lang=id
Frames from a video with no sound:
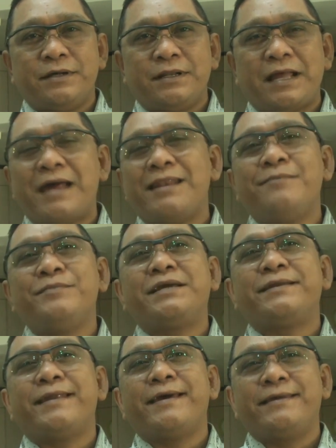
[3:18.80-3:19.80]
mengalami
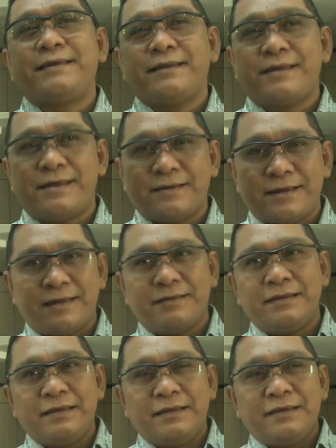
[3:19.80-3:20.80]
kenaikan harga.
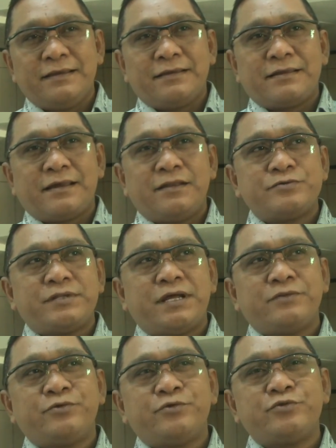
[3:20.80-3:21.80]
Kalau sudah
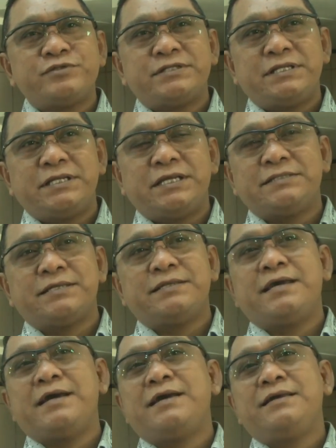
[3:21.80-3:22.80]
turun sedikit
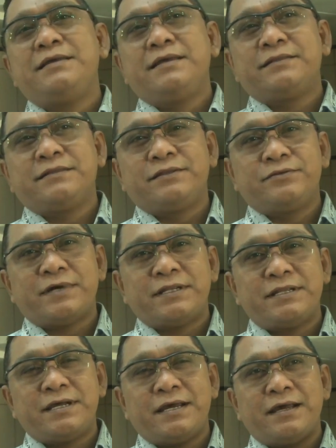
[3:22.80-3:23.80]
saja, tentu
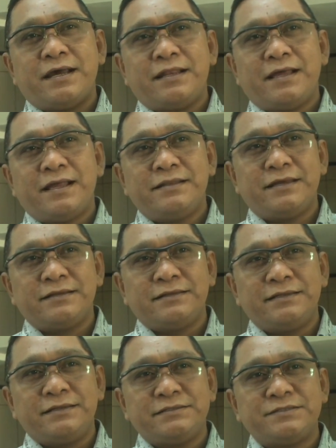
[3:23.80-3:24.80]
ada hal-hal yang
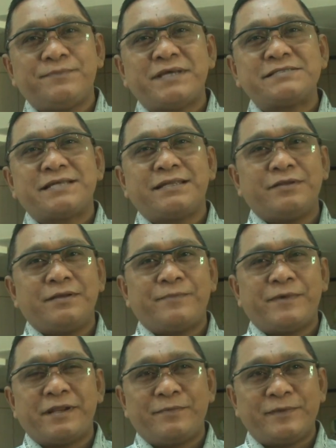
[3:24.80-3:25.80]
dicemaskan oleh
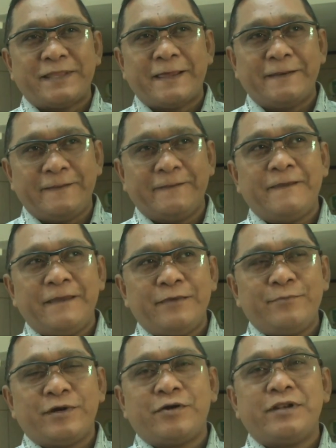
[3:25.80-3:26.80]
para petani.
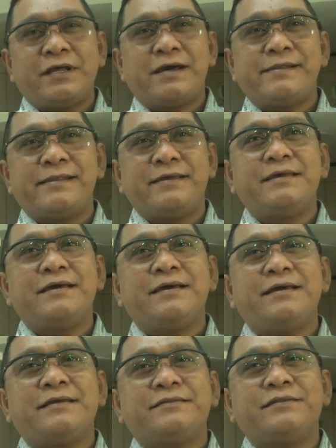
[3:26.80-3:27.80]
Oleh
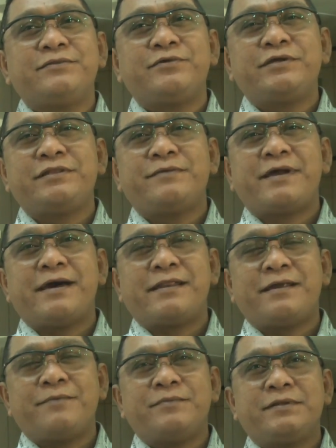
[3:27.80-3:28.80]
karenanya, tentu kita
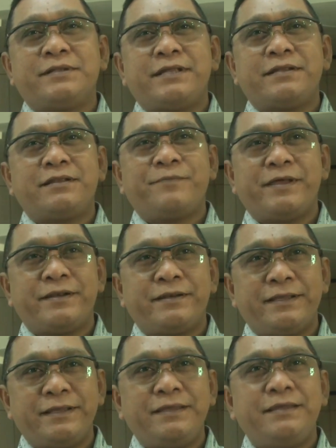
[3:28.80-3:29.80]
berharap dari DPRD,